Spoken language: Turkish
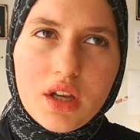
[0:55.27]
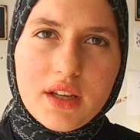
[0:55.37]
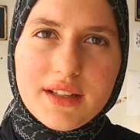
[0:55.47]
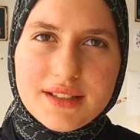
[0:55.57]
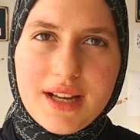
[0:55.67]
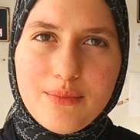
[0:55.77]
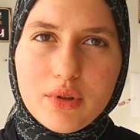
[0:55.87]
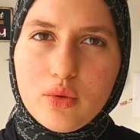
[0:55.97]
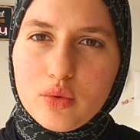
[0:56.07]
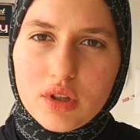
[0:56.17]

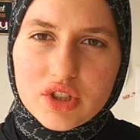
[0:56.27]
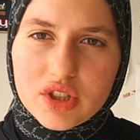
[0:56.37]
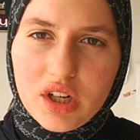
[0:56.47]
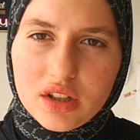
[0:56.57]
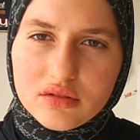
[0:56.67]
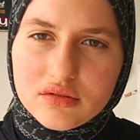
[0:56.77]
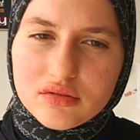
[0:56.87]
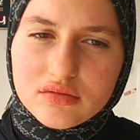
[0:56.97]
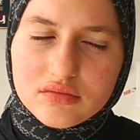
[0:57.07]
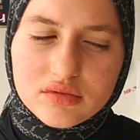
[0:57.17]
Kitapla uğraşan
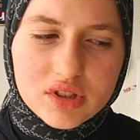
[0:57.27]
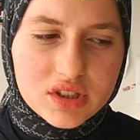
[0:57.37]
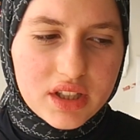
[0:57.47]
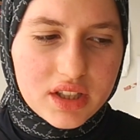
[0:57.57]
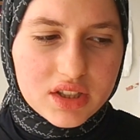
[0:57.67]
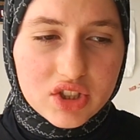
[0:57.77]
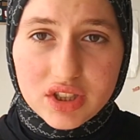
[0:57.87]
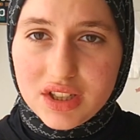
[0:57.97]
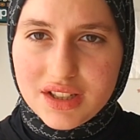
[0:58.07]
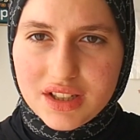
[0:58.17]
işte
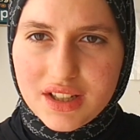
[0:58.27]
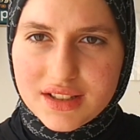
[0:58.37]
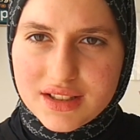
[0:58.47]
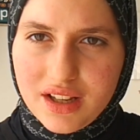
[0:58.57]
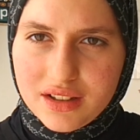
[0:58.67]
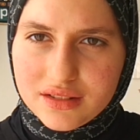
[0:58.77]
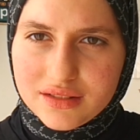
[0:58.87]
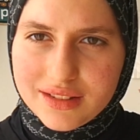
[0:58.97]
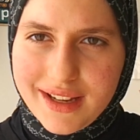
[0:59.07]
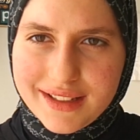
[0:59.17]
şiir yazan
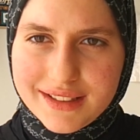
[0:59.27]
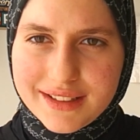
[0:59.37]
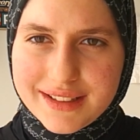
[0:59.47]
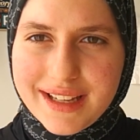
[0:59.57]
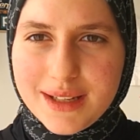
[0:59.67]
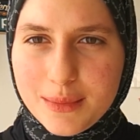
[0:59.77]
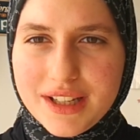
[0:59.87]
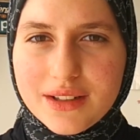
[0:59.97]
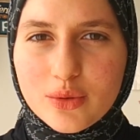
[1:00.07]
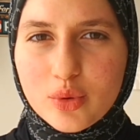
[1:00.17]
yani
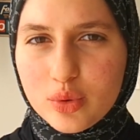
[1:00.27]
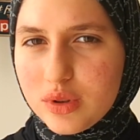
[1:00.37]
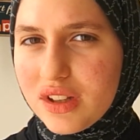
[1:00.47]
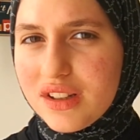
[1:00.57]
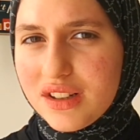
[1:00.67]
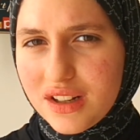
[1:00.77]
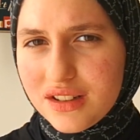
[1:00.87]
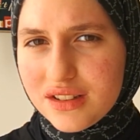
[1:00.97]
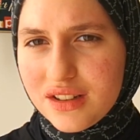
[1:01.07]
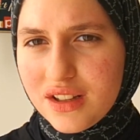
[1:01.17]
kelimeleri
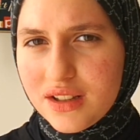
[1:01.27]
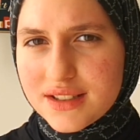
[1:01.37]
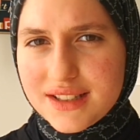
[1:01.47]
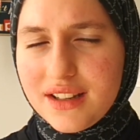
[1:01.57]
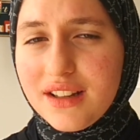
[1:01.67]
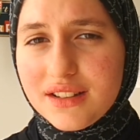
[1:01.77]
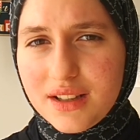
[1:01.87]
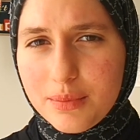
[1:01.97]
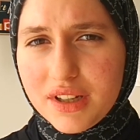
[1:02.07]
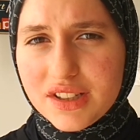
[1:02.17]
kullanarak sanat
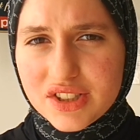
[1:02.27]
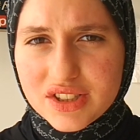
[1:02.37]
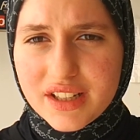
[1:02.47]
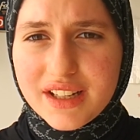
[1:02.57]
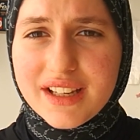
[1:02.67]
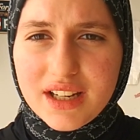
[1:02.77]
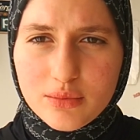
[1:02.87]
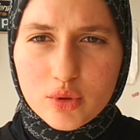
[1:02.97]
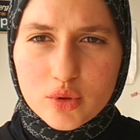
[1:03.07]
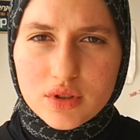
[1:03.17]
yapan kişilere
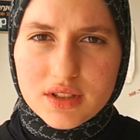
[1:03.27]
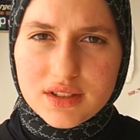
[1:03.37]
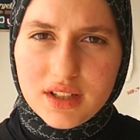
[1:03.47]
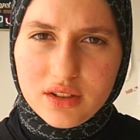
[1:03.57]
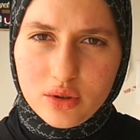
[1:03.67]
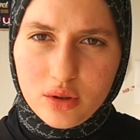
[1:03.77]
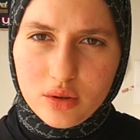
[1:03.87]
kelime ustası deniyor.